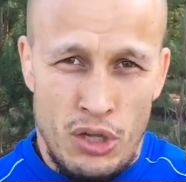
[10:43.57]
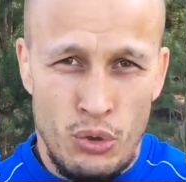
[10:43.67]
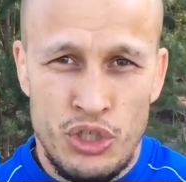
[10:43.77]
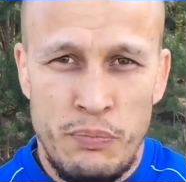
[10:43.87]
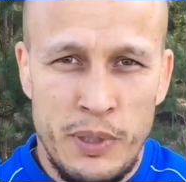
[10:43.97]

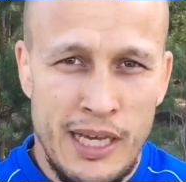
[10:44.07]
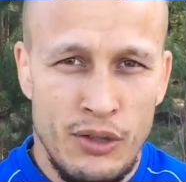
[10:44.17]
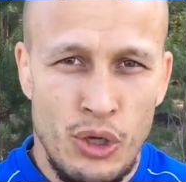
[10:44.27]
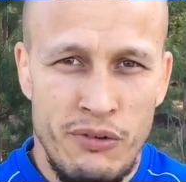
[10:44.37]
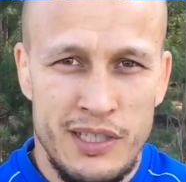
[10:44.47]
лучше
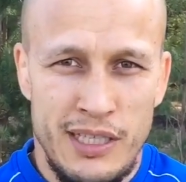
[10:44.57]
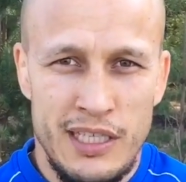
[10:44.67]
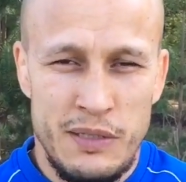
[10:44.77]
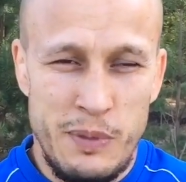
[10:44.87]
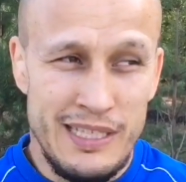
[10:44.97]
подготовиться
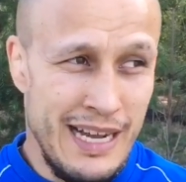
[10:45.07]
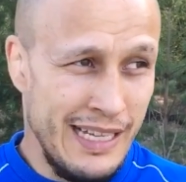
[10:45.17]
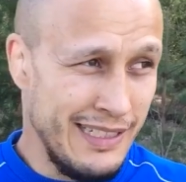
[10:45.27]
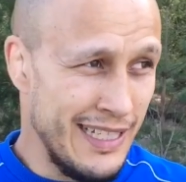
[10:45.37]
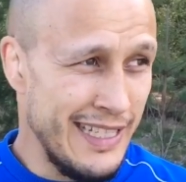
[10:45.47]
и
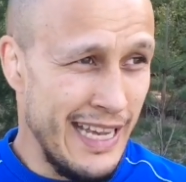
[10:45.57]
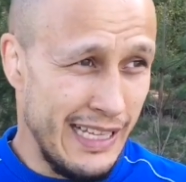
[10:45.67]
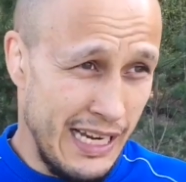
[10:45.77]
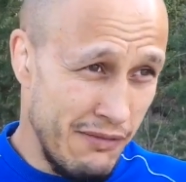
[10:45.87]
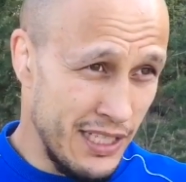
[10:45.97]
специально
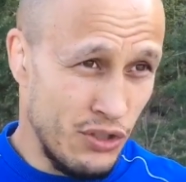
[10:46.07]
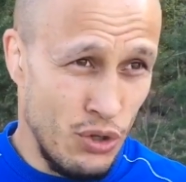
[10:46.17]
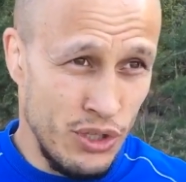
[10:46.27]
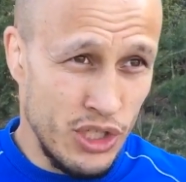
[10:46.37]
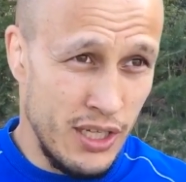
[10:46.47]
заснять для вас
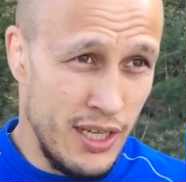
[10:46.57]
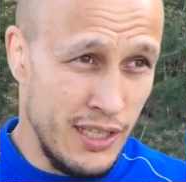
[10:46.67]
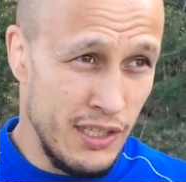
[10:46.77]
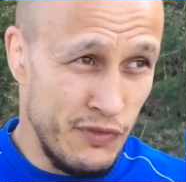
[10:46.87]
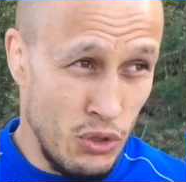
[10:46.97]
солнышко.
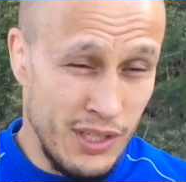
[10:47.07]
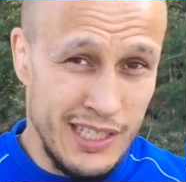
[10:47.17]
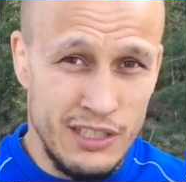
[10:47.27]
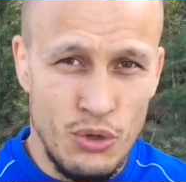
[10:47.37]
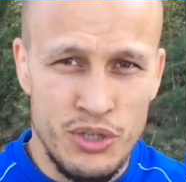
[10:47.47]
Это
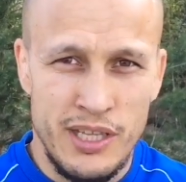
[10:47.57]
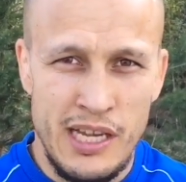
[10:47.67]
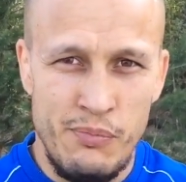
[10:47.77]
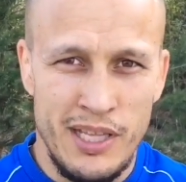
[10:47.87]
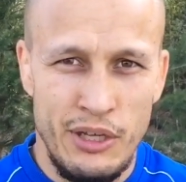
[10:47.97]
все-таки сложный
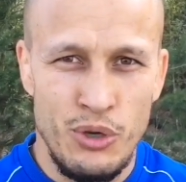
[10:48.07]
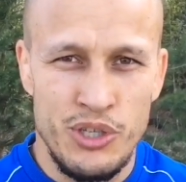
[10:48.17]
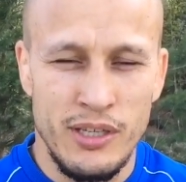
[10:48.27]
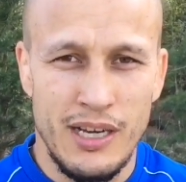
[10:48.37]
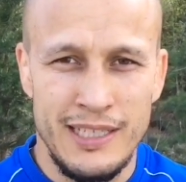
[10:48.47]
элемент и
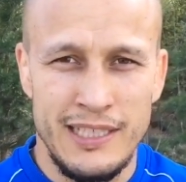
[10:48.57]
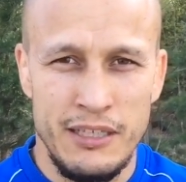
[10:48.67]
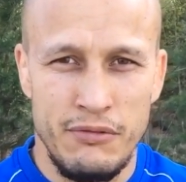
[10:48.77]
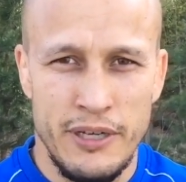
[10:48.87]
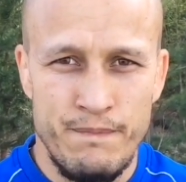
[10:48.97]
очень
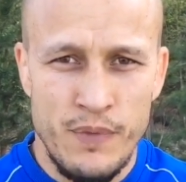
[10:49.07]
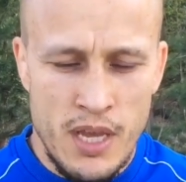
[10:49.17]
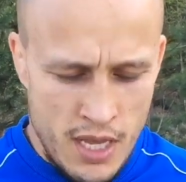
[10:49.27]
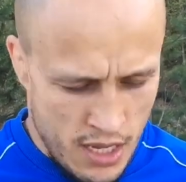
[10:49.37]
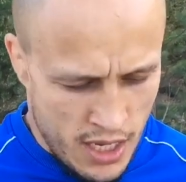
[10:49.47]
красивый.
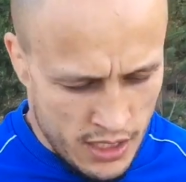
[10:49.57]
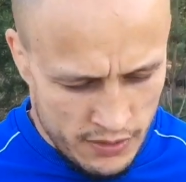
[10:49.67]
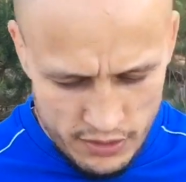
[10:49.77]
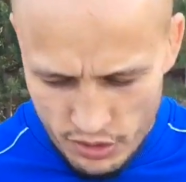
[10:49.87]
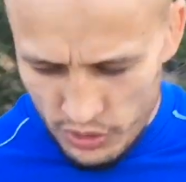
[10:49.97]

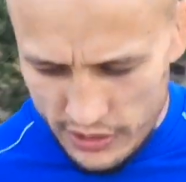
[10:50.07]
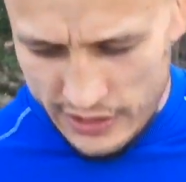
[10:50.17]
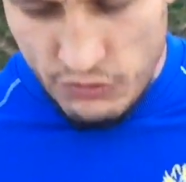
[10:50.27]
Руки